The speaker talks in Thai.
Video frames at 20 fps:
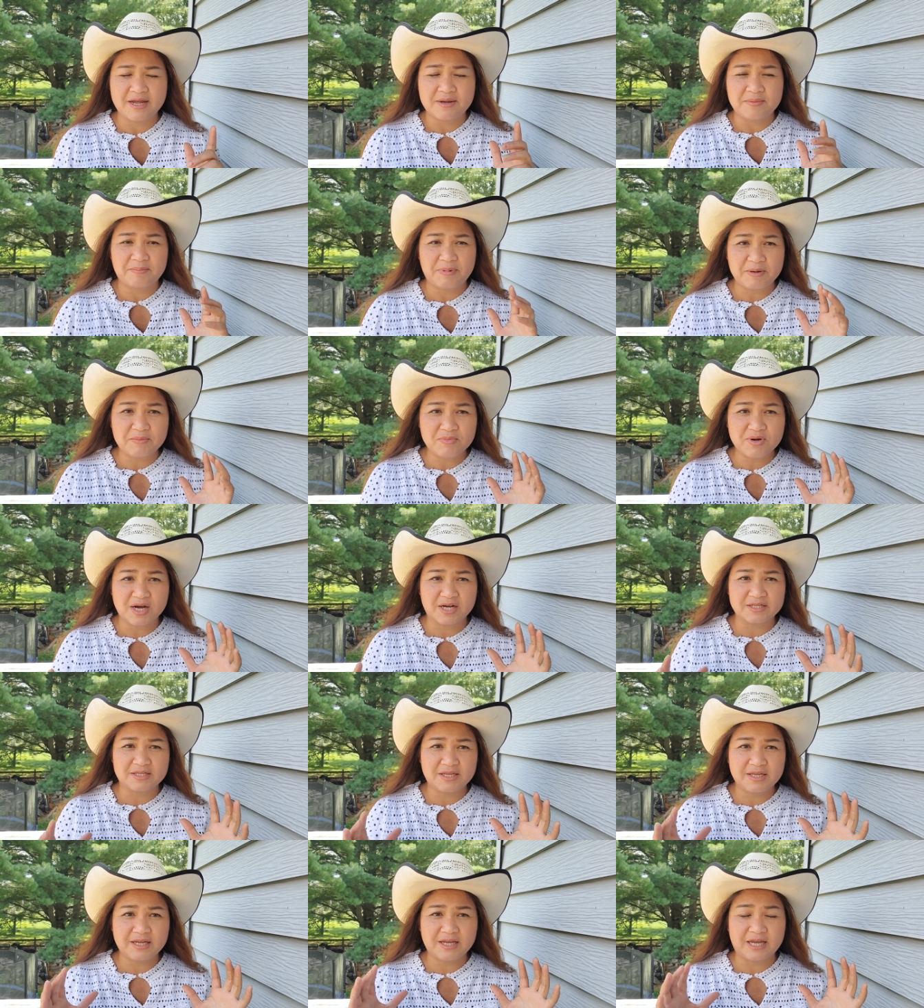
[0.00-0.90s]
เป็นเมือง
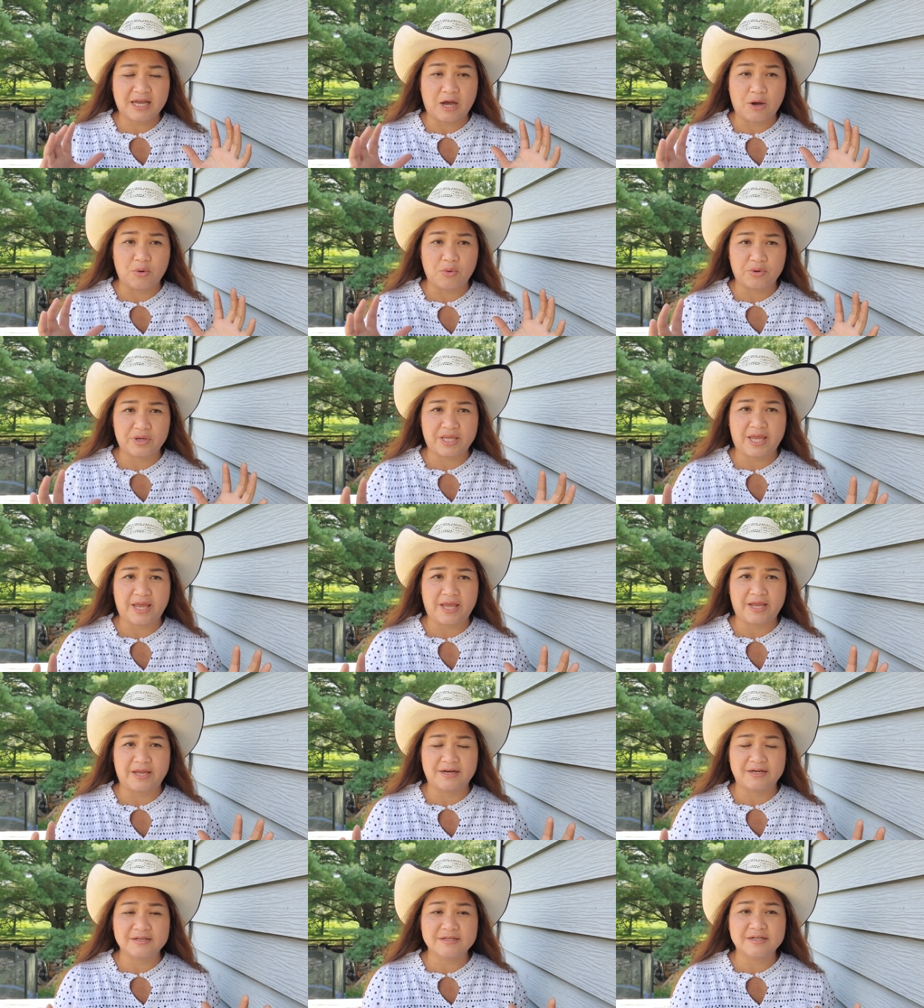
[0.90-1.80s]
ที่เก่าแก่
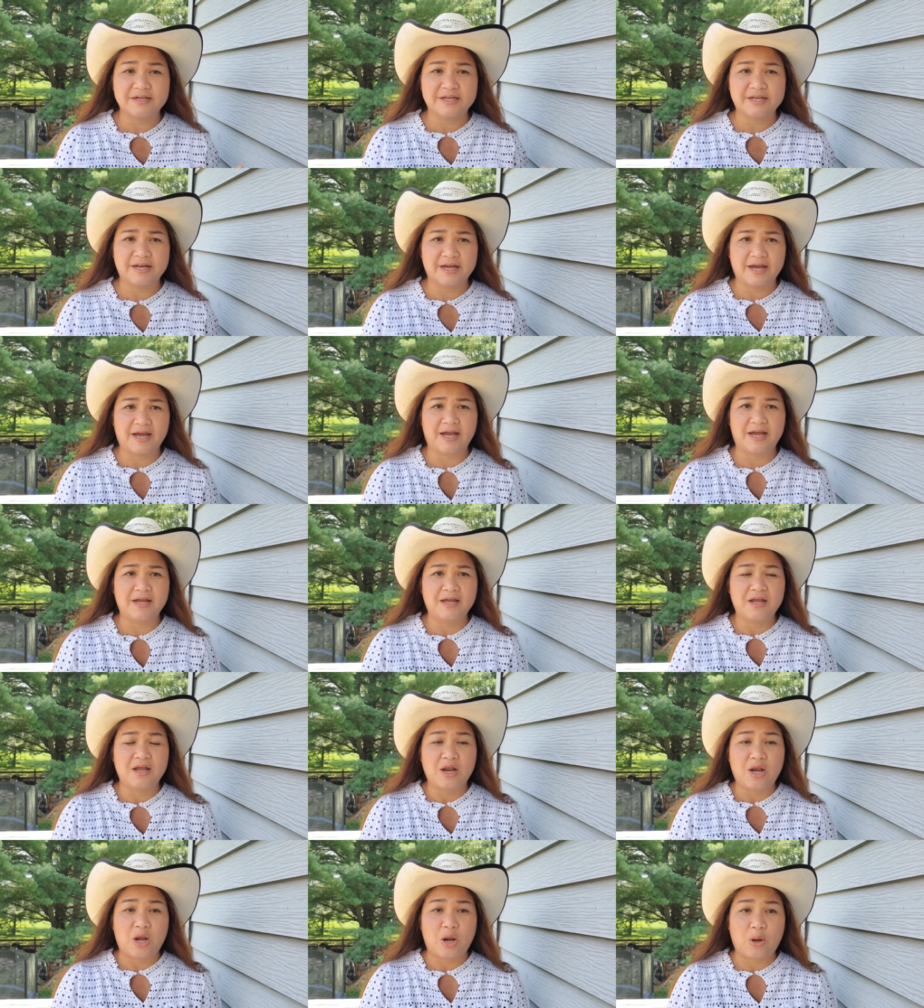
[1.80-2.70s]
เลยนะคะ
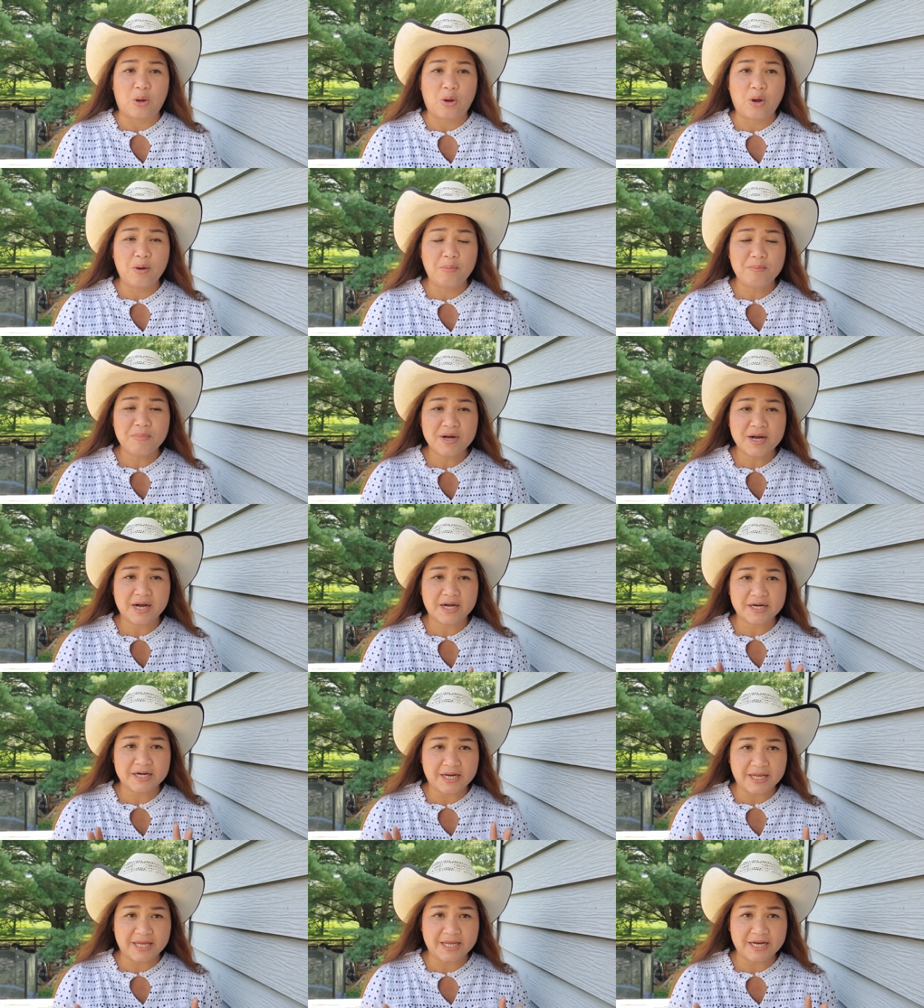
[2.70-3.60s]
แล้วก็เมือง
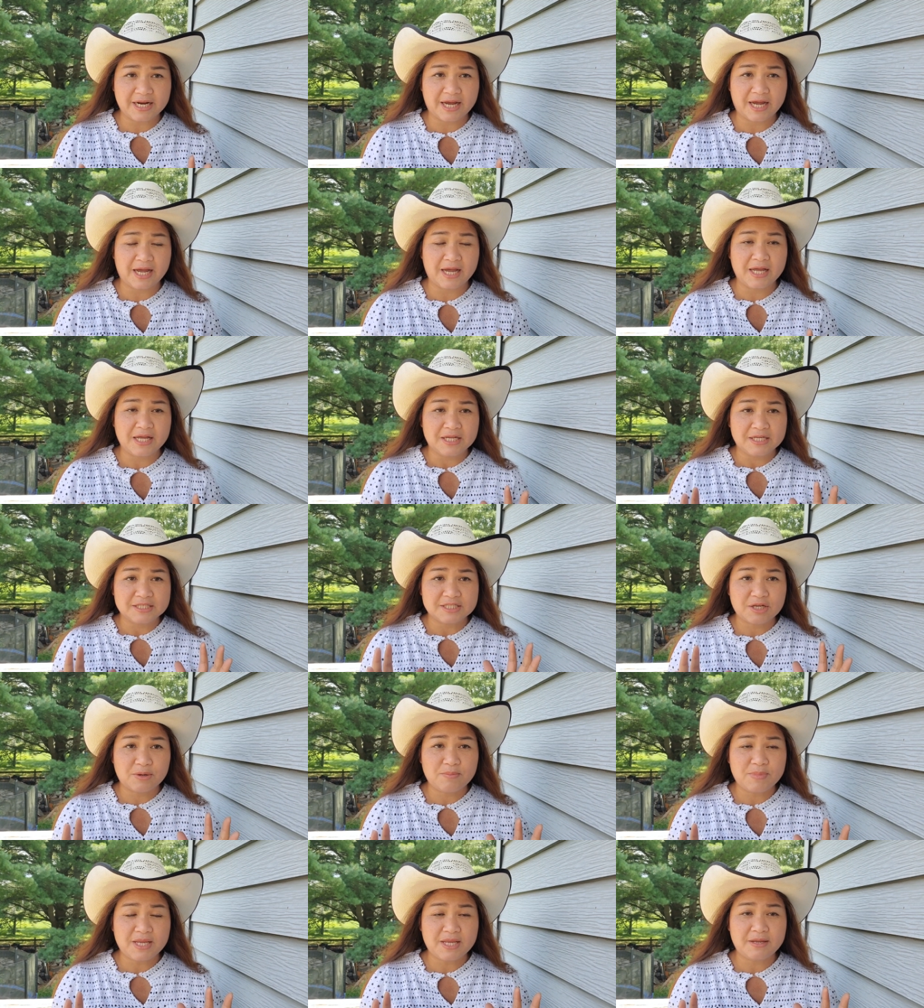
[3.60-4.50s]
นี้นะคะ
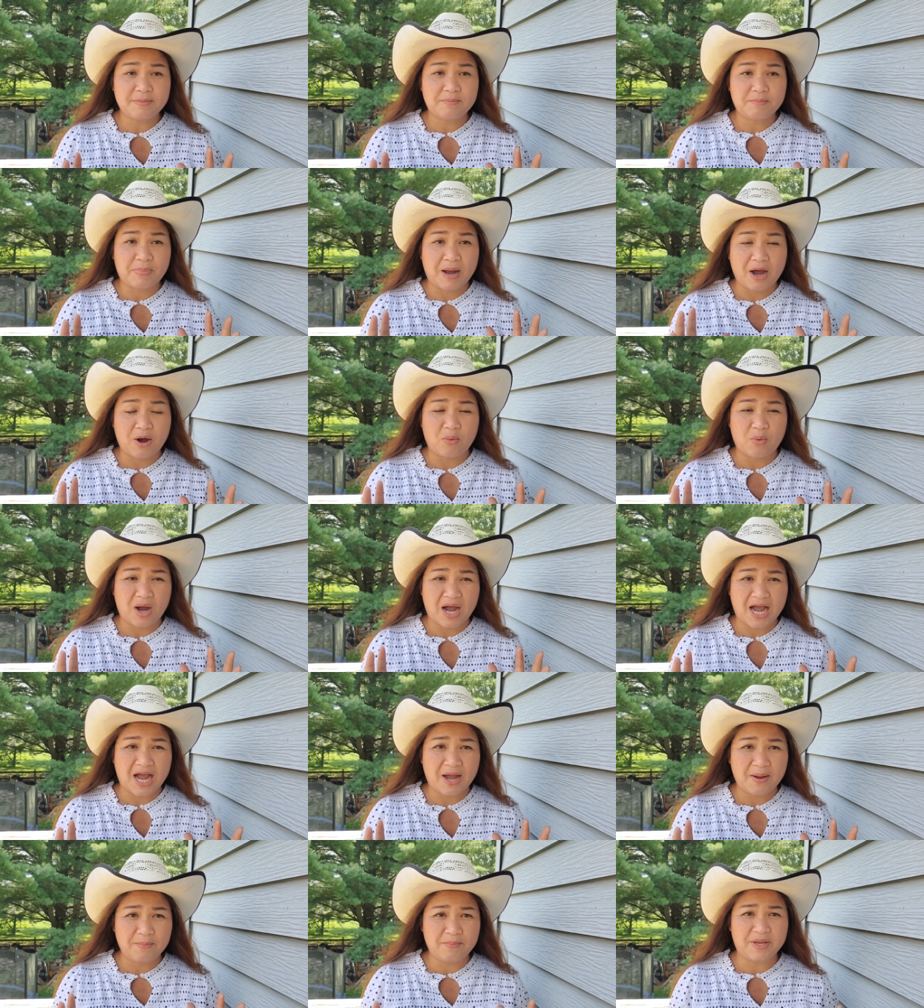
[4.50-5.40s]
จะมีเผ่า
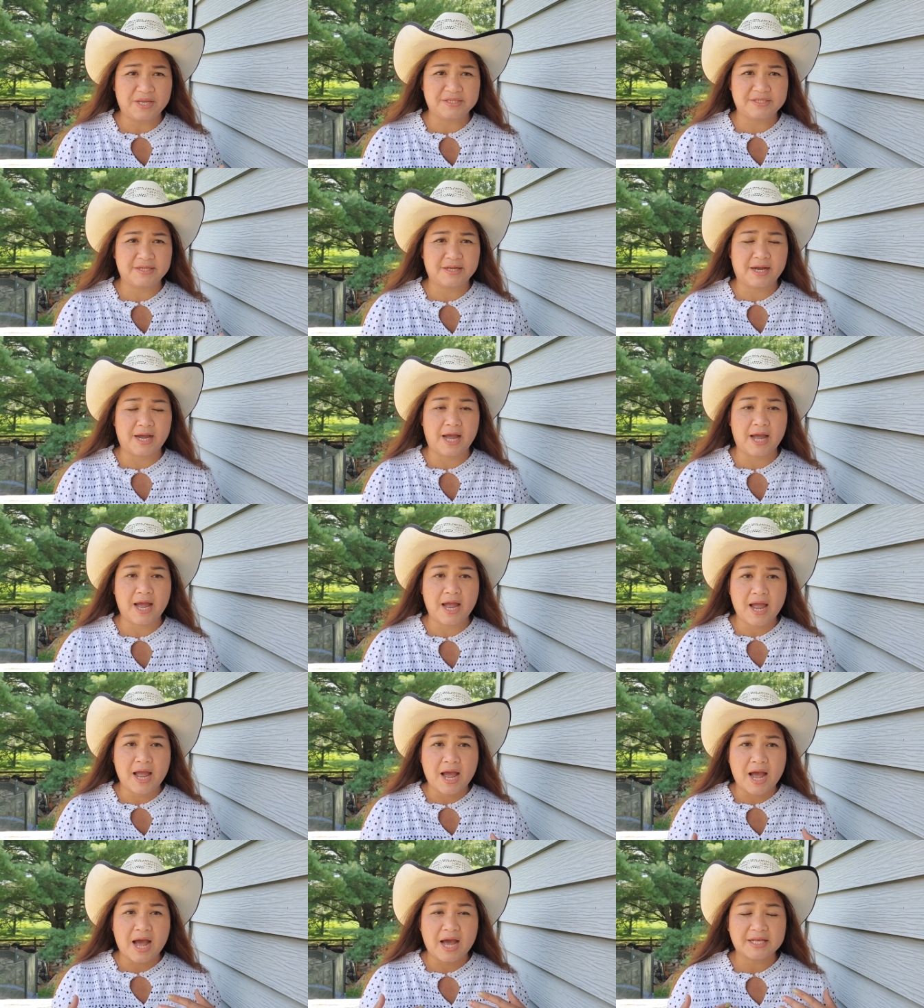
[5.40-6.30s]
อาร์มิชนะคะ
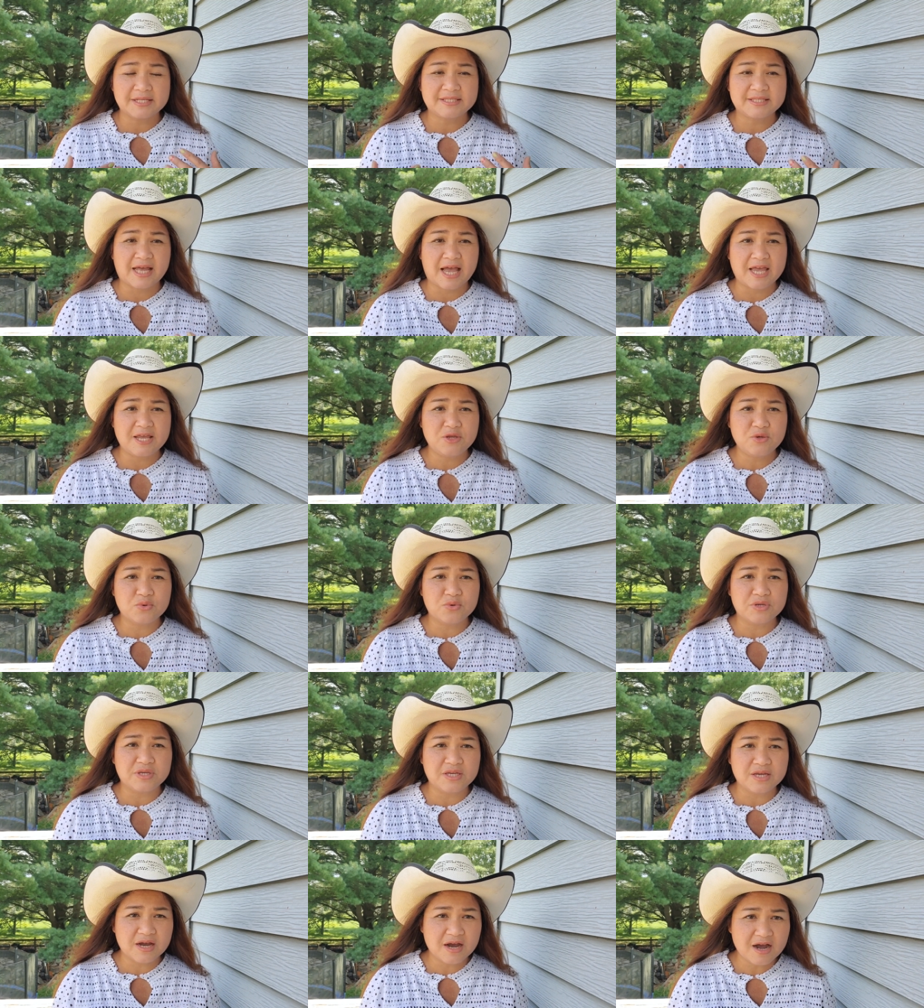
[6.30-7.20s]
อาศัยอยู่
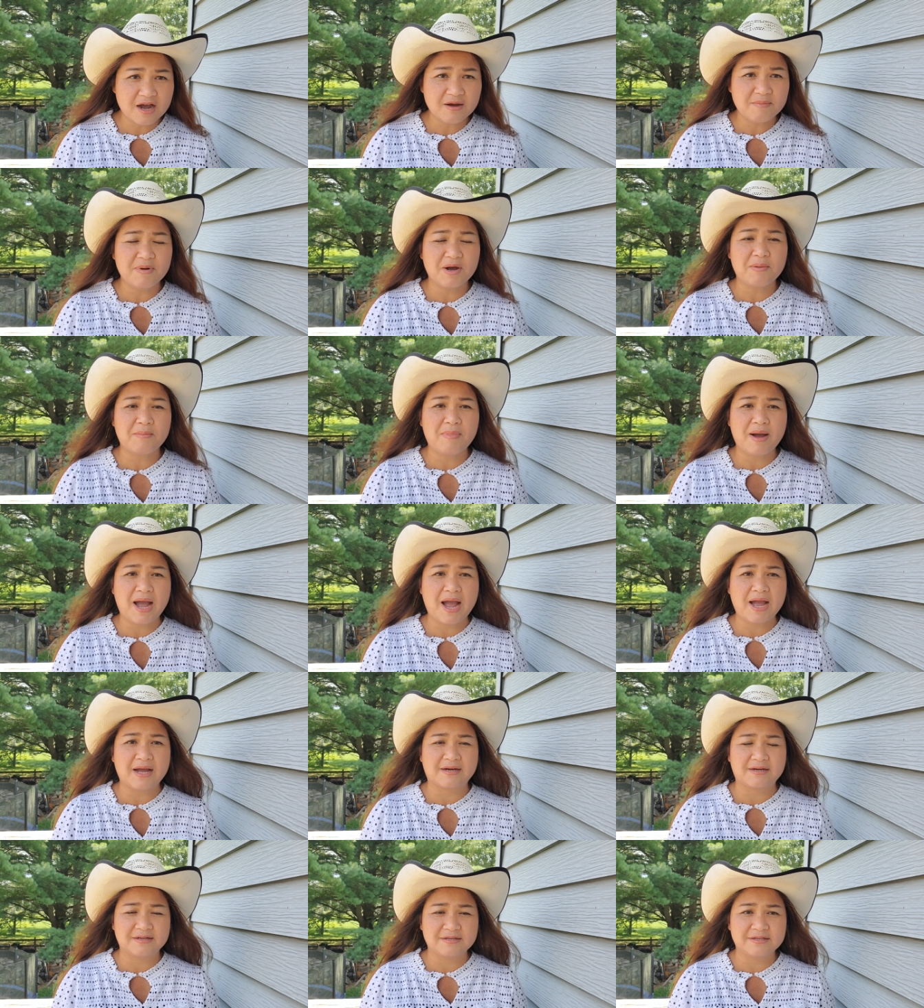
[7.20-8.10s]
เยอะ
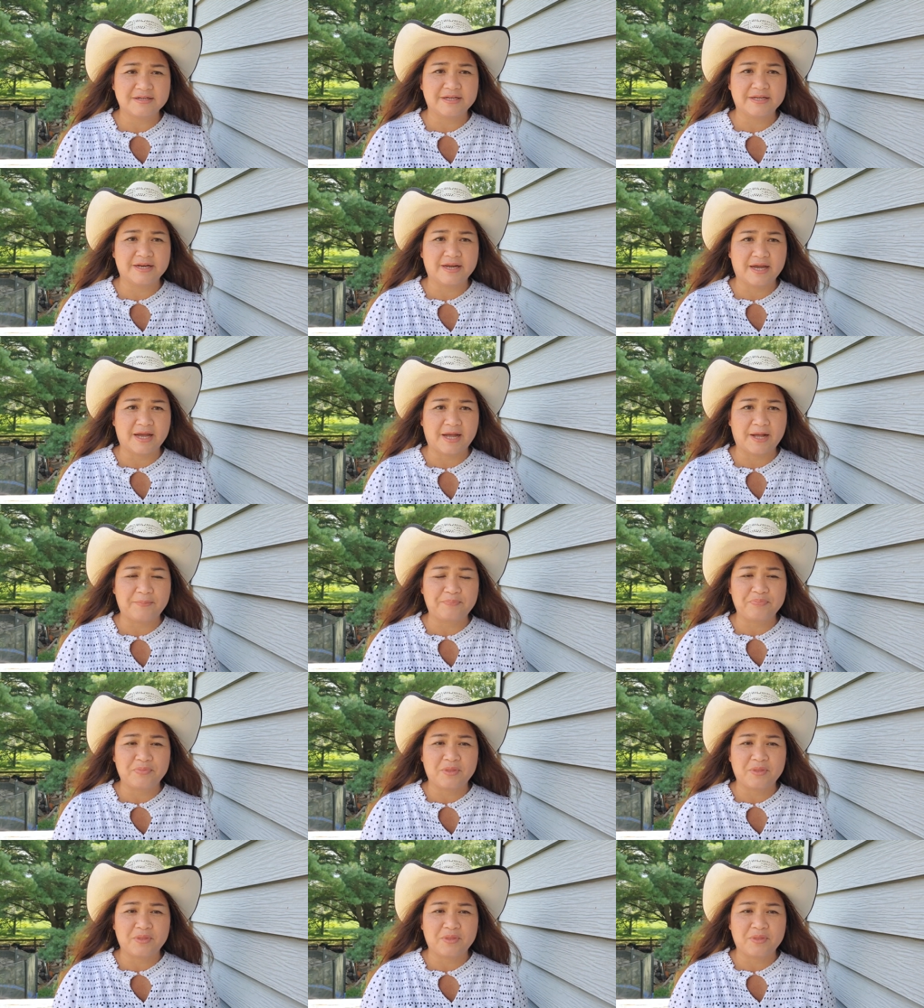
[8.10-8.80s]
มาก ๆเลยนะคะ